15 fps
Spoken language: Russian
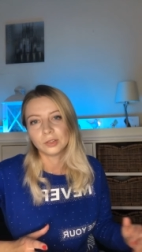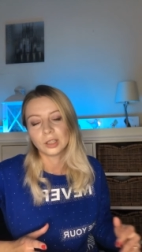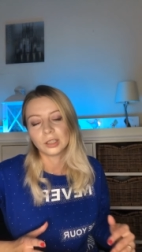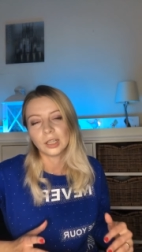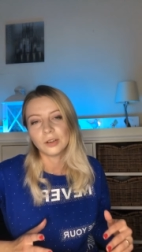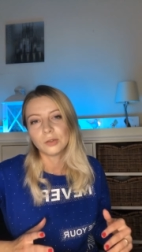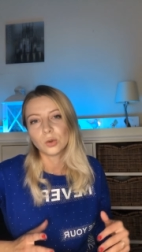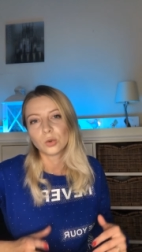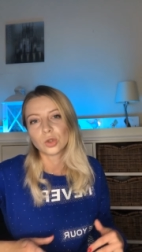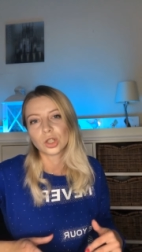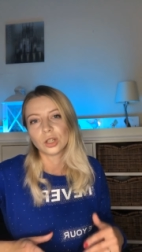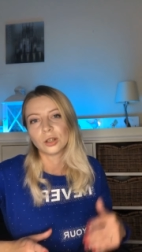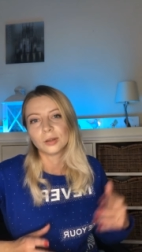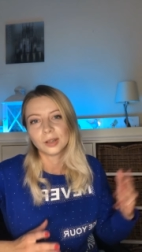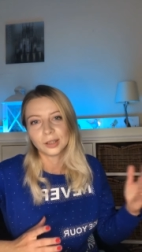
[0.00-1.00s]
когда вы
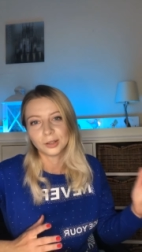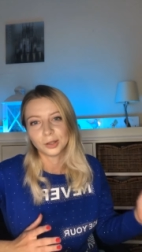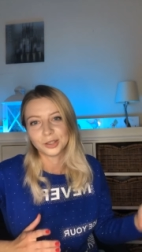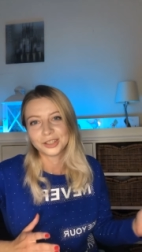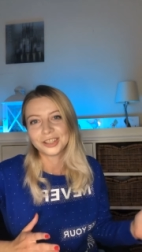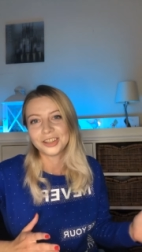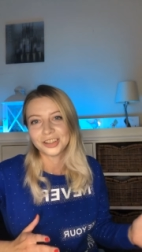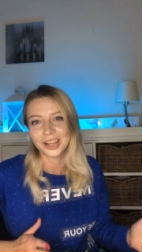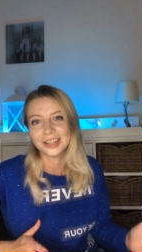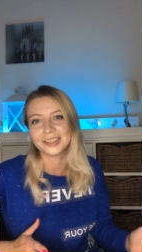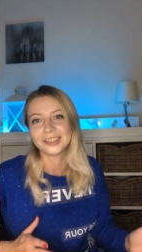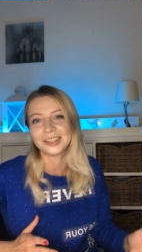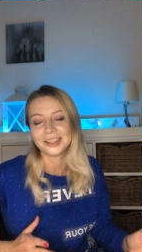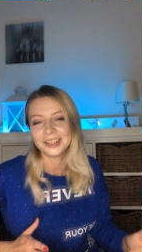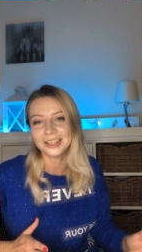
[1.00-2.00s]
уже
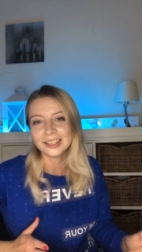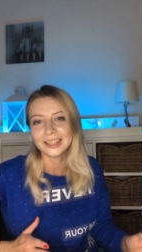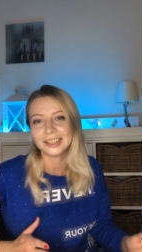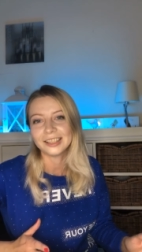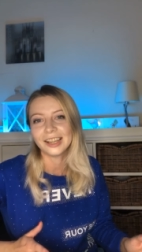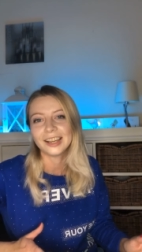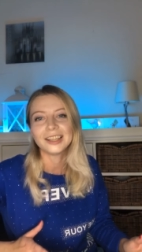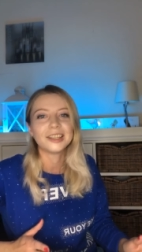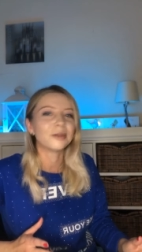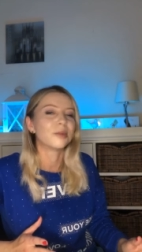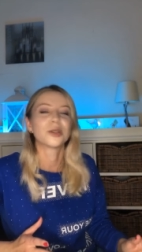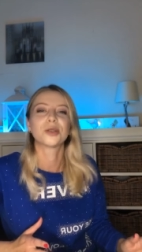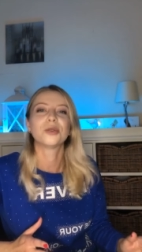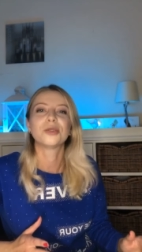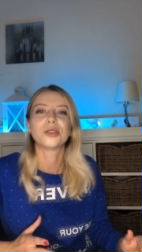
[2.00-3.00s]
съезжаете от родителей да, и
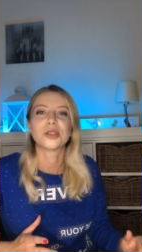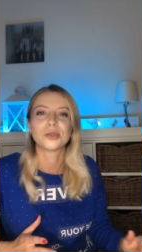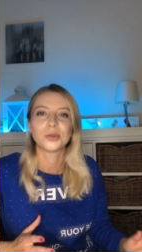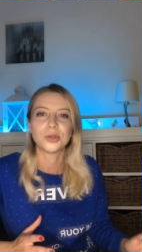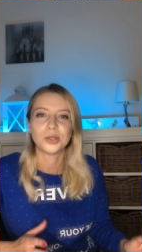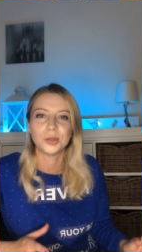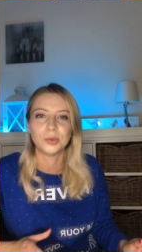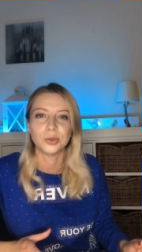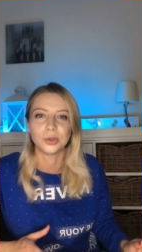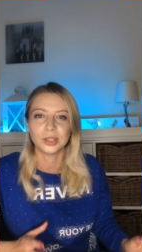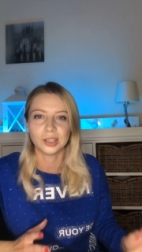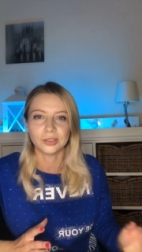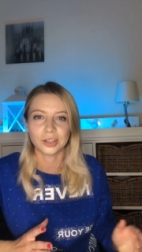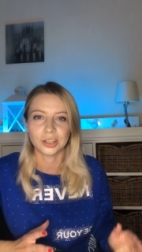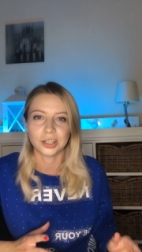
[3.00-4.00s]
образовываете свою семью.
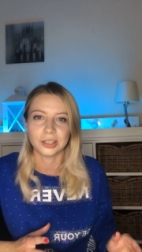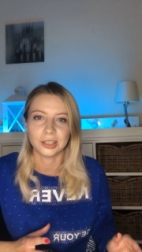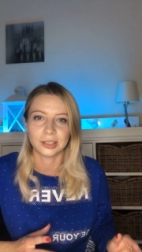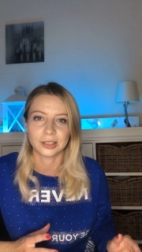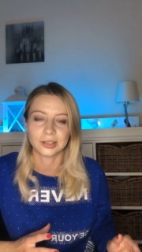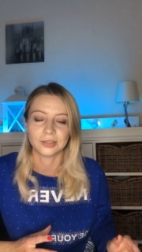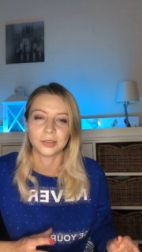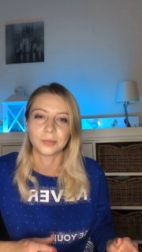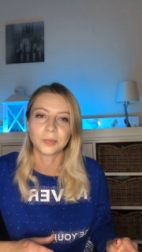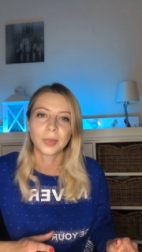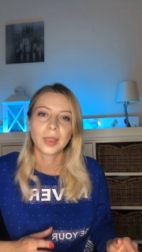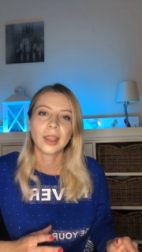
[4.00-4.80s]
Это ваше детство.